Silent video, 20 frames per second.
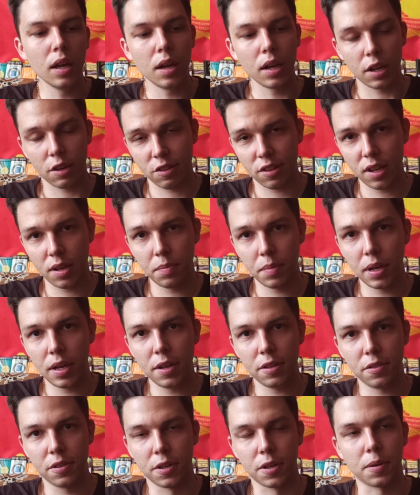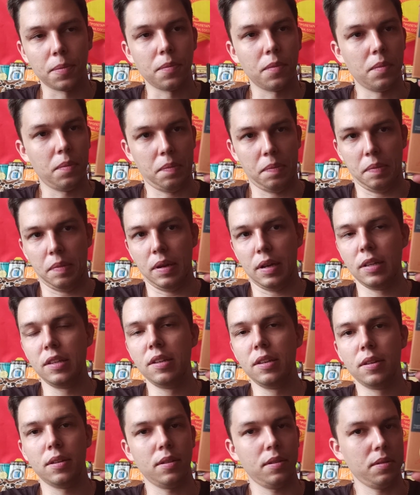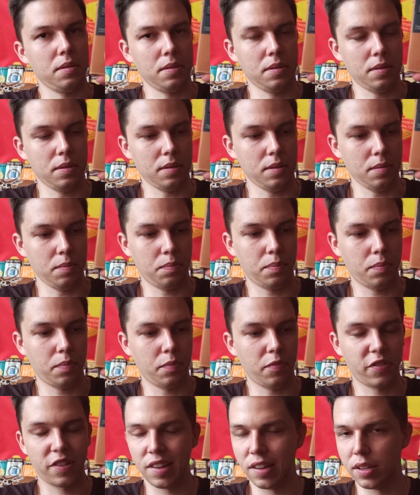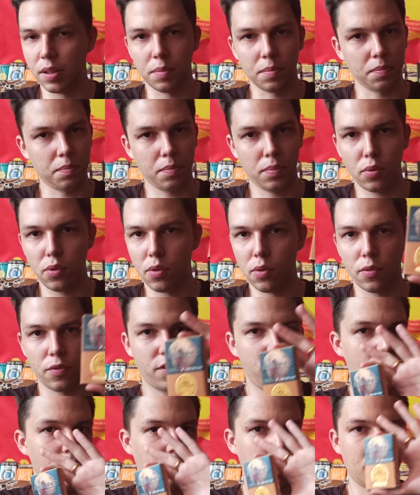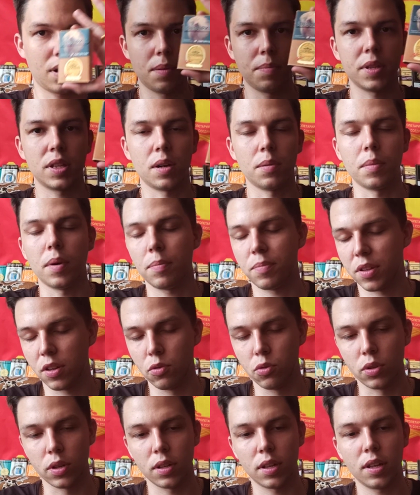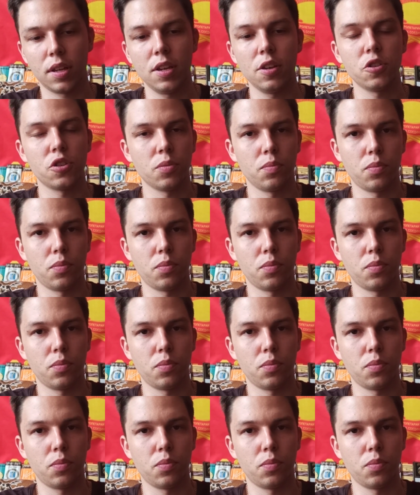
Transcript: Касаемо этих, они в целом по всем параметрам абсолютно такие же,